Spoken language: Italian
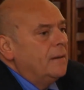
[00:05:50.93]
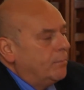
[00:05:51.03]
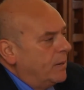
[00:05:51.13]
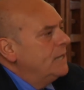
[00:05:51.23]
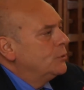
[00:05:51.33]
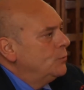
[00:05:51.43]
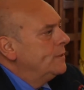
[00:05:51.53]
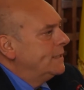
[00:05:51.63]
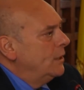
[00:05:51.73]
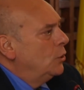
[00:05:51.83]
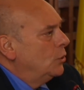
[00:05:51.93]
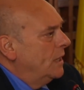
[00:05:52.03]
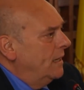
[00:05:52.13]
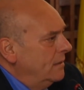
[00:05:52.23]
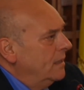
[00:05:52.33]

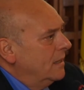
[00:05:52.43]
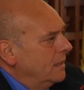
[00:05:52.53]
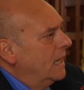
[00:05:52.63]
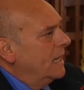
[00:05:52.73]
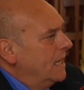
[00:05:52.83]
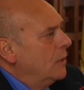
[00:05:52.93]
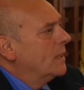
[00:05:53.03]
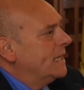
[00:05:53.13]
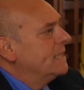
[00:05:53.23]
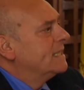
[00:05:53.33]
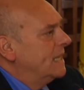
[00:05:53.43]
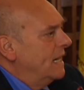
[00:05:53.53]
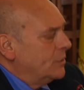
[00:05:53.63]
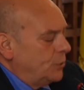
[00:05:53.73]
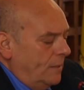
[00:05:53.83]
presunzione dell'adeguatezza
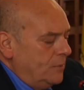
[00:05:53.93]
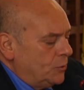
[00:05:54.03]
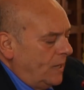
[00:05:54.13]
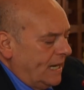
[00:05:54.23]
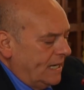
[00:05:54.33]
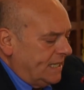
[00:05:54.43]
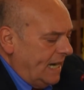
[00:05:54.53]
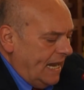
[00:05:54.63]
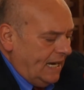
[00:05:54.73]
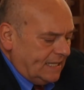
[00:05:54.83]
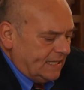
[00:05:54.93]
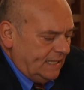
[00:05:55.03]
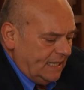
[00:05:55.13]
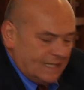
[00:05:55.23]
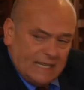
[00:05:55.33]
della sola misura carceraria, la
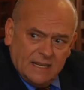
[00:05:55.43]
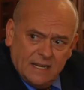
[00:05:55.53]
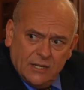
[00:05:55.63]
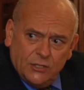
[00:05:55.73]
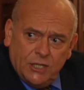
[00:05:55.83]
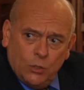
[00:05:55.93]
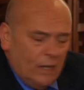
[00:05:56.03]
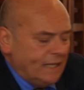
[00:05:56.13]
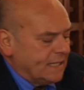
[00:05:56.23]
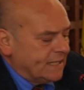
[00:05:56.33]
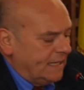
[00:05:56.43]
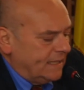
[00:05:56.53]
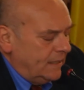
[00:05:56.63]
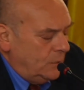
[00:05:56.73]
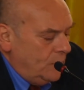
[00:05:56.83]
sentenza
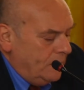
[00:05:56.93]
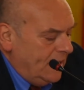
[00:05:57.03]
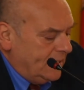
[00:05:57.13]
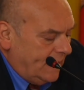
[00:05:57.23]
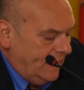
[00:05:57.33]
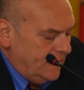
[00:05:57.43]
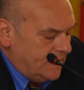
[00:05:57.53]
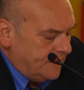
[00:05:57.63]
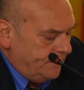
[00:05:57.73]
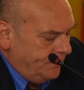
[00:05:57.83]
57 del 2013.